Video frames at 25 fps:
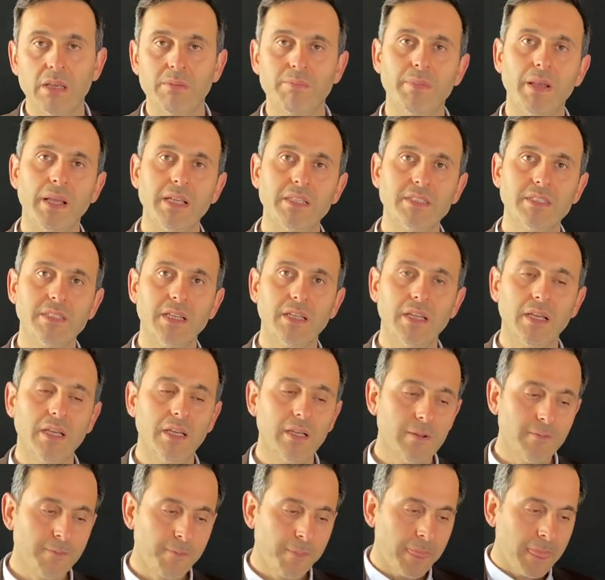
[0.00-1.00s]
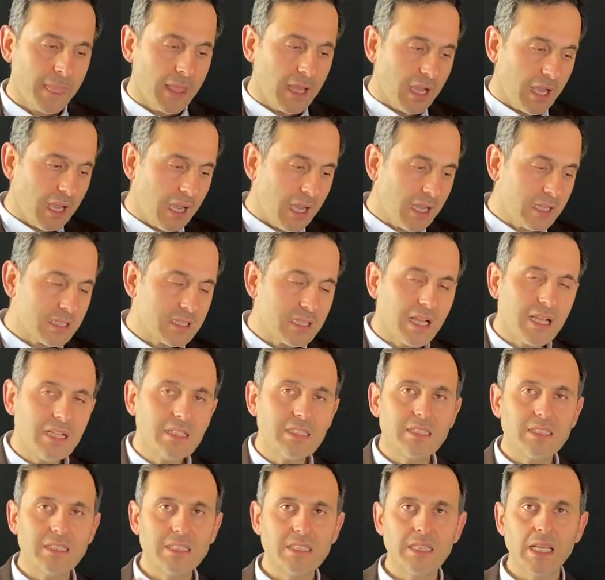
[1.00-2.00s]
Ben sana A'dan
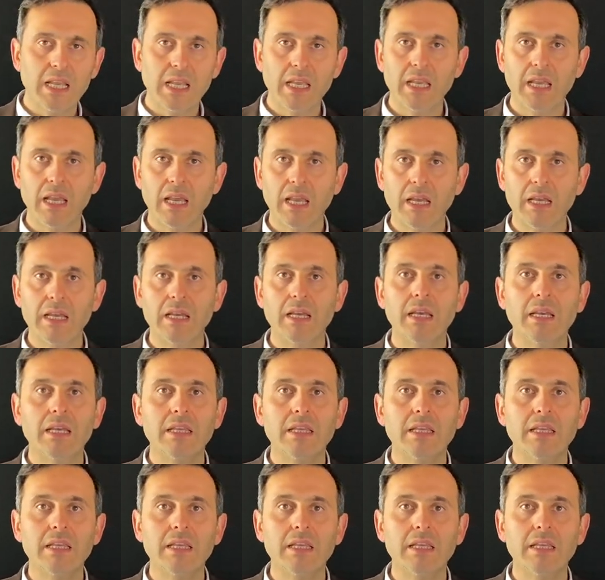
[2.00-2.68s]
Z'ye